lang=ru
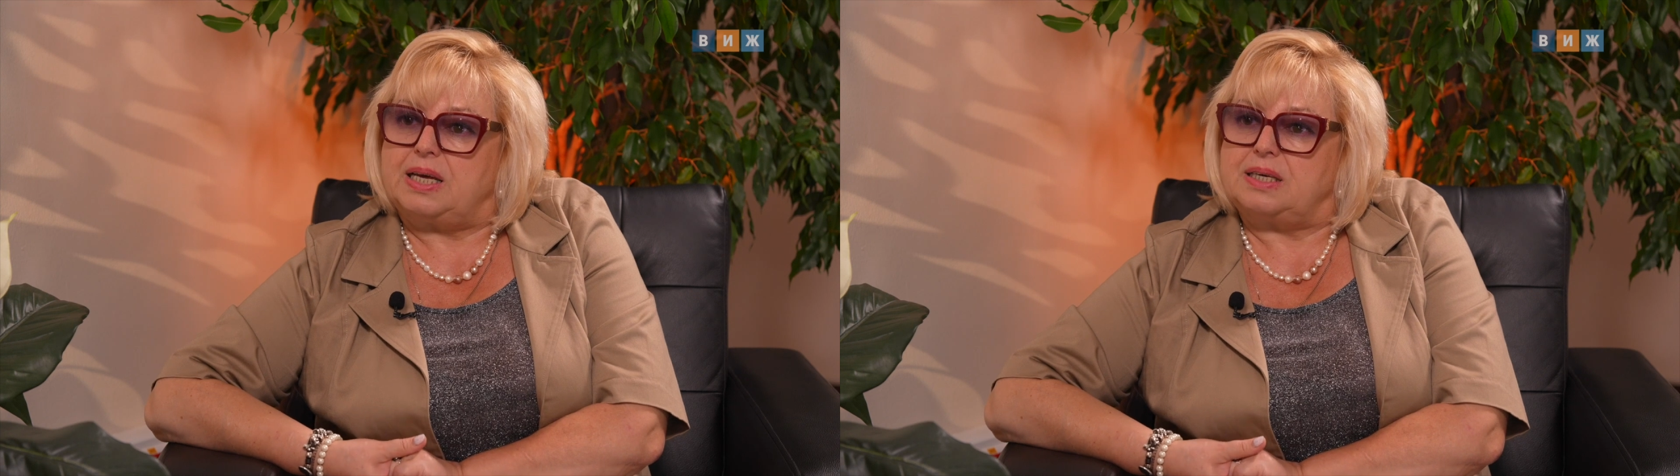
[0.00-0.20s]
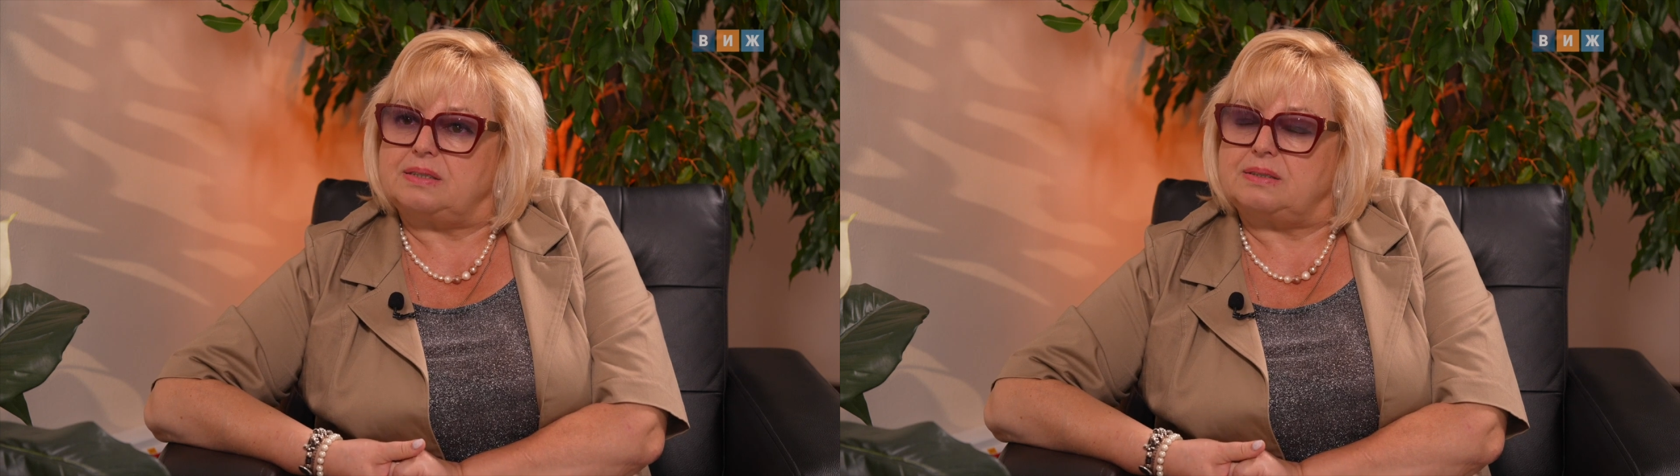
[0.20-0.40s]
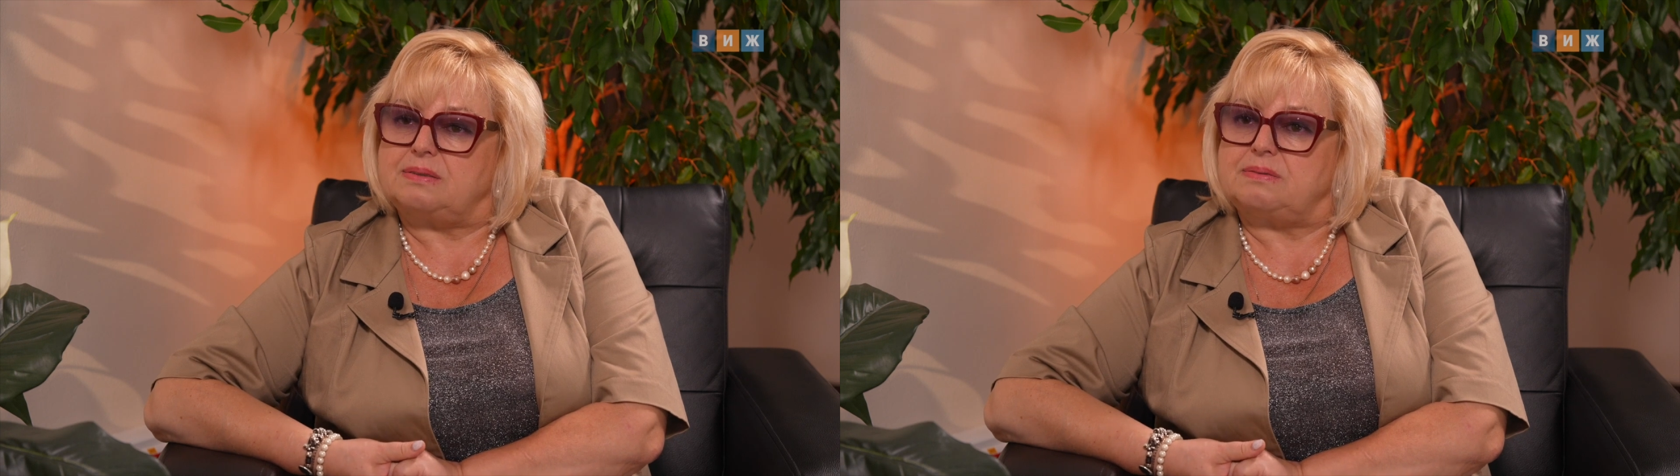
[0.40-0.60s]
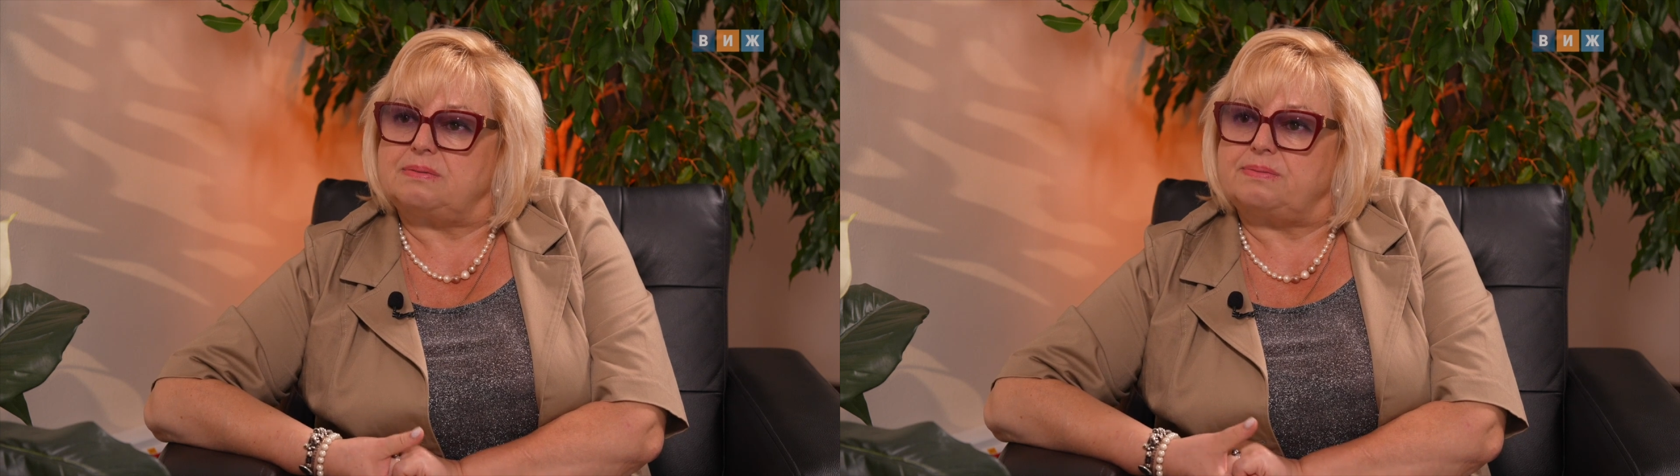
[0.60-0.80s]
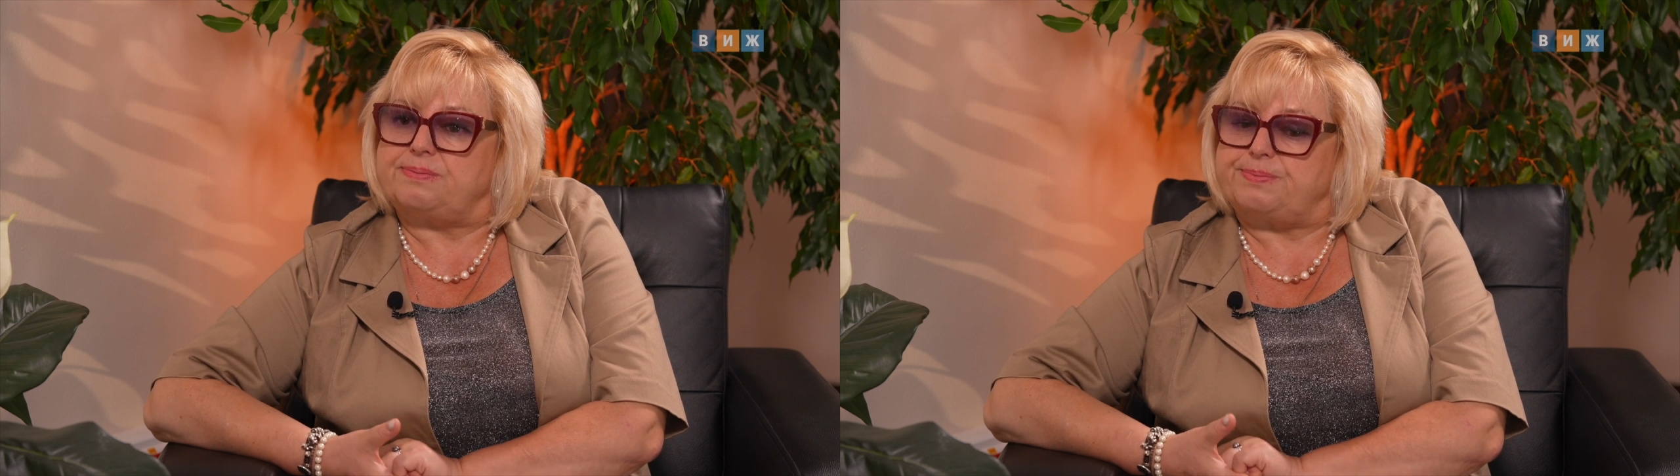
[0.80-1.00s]

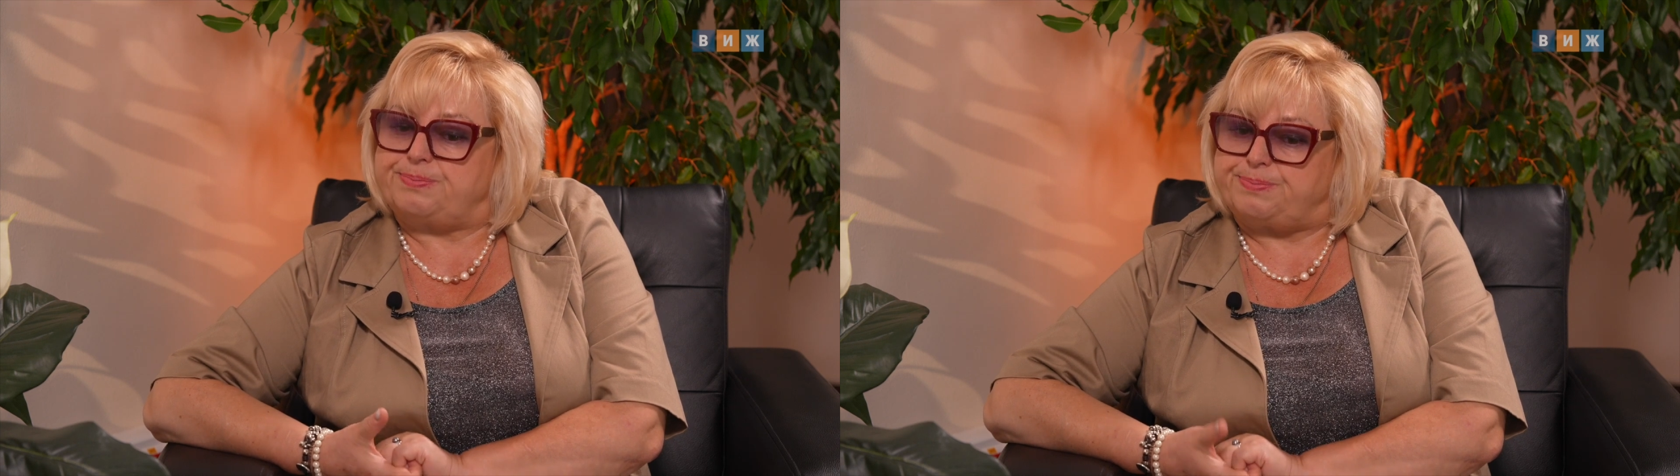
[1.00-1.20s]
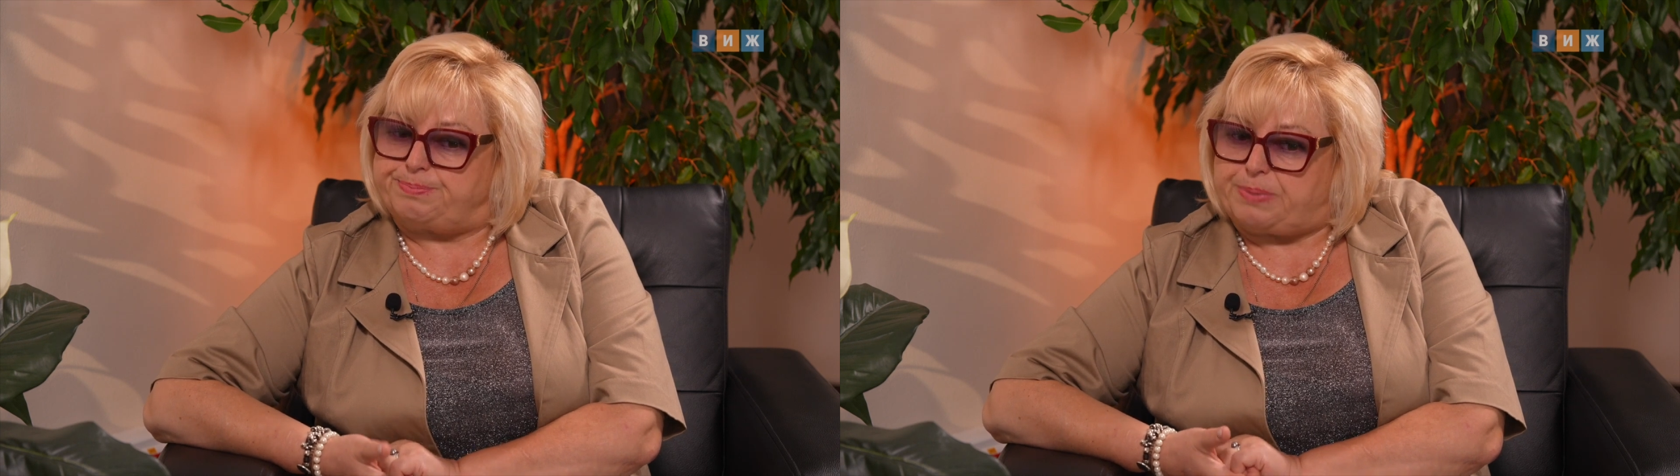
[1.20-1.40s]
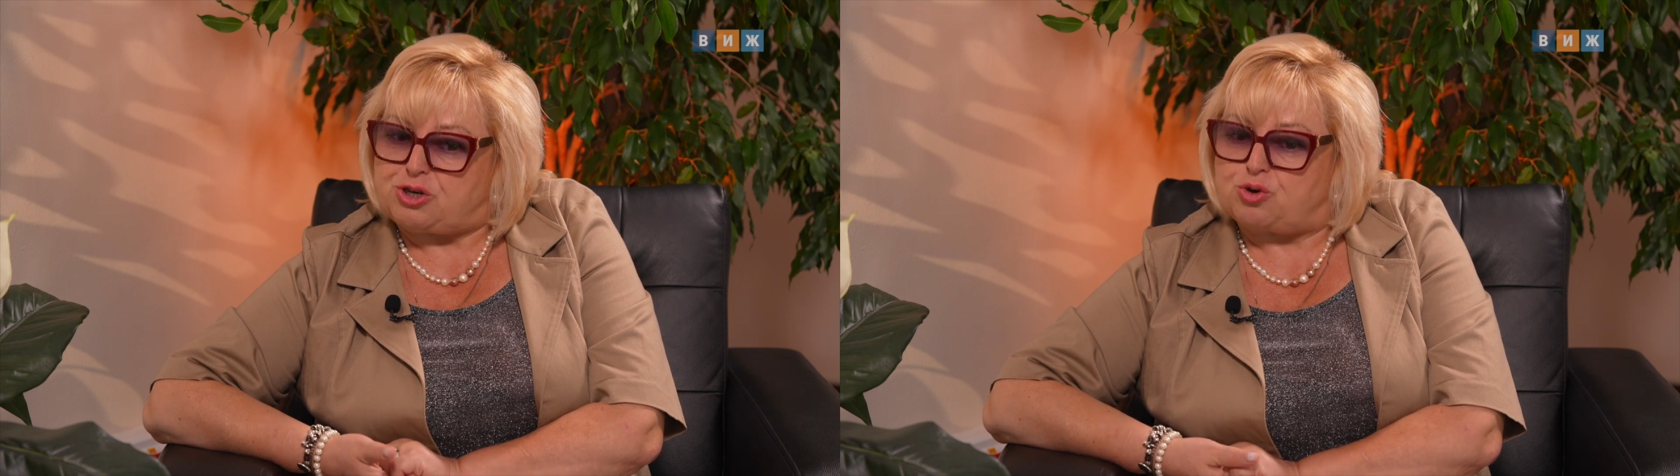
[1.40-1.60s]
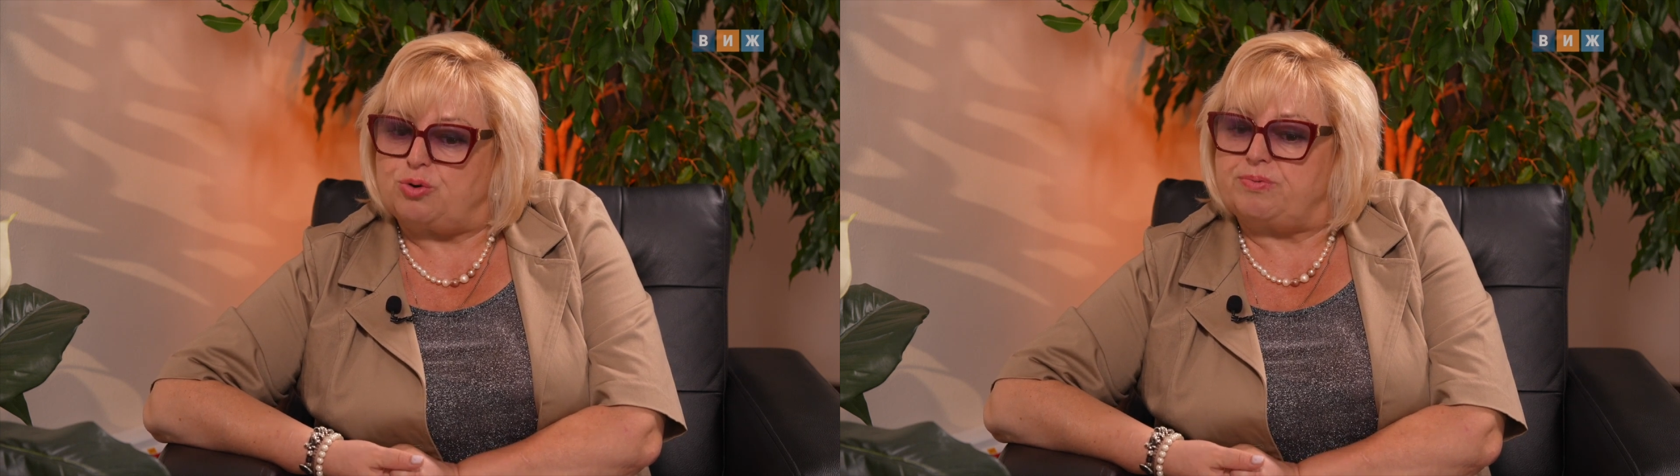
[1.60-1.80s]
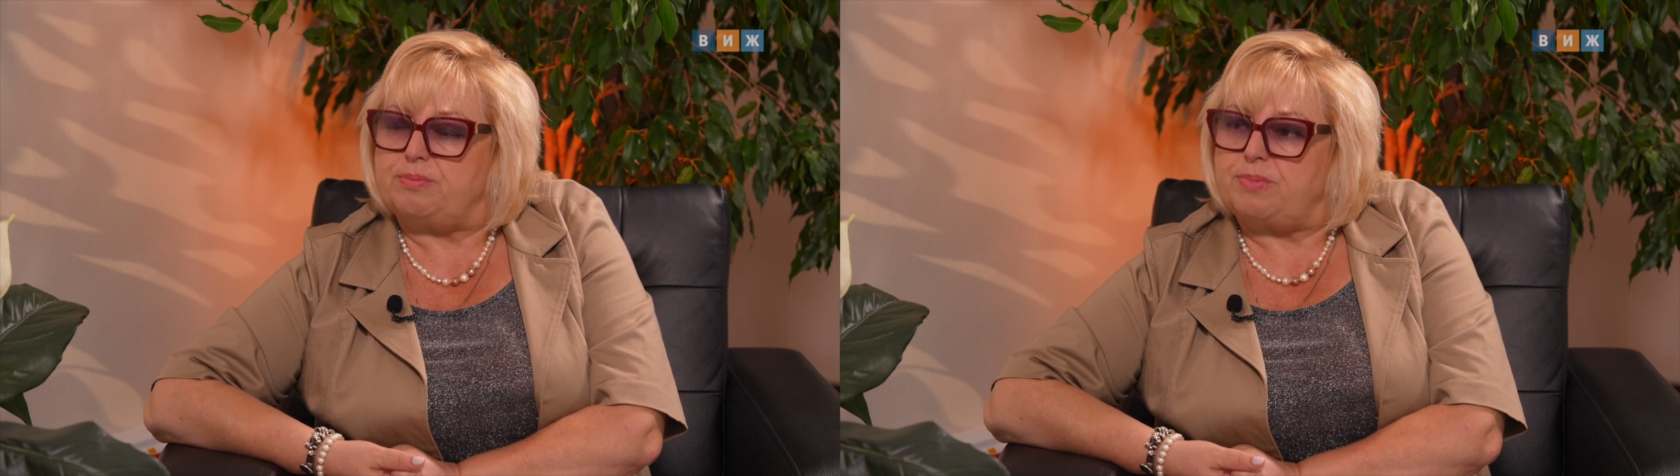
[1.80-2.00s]
Э,
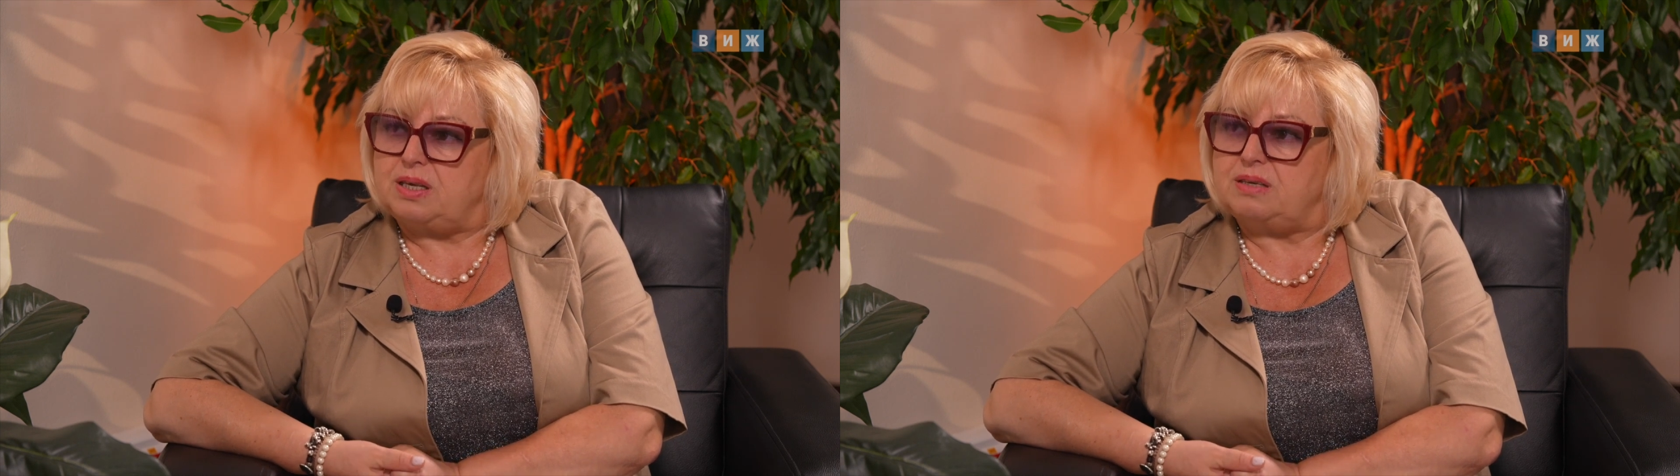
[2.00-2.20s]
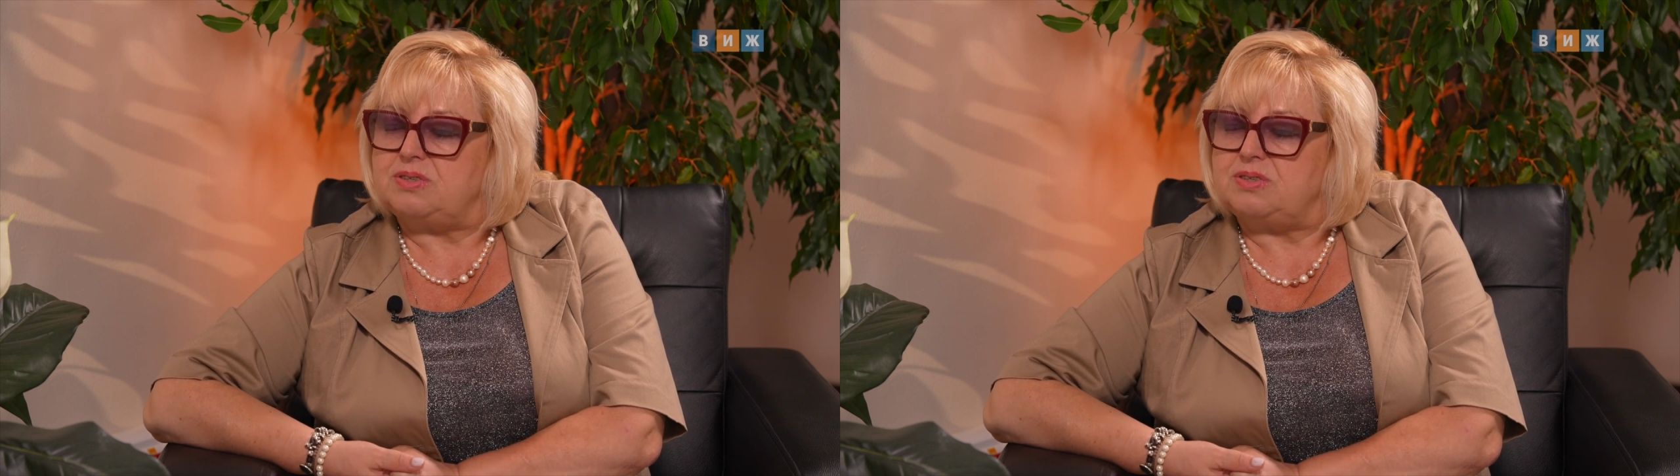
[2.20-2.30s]
большое внимание